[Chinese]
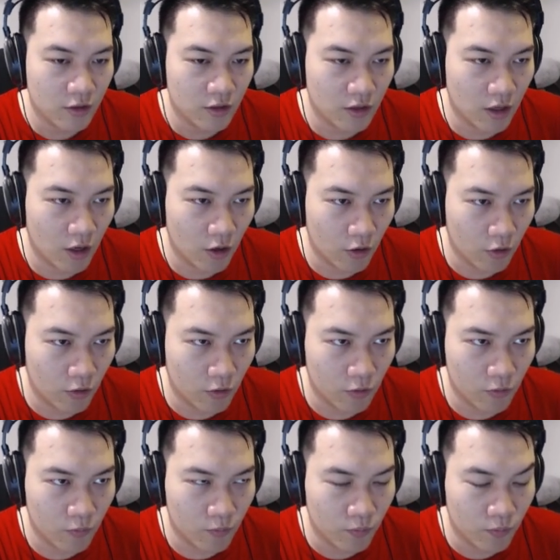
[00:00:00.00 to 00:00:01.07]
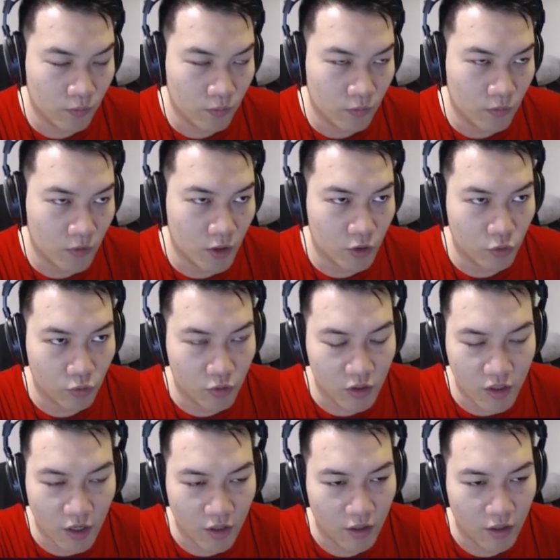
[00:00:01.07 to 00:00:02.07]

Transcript: 然后那个术士可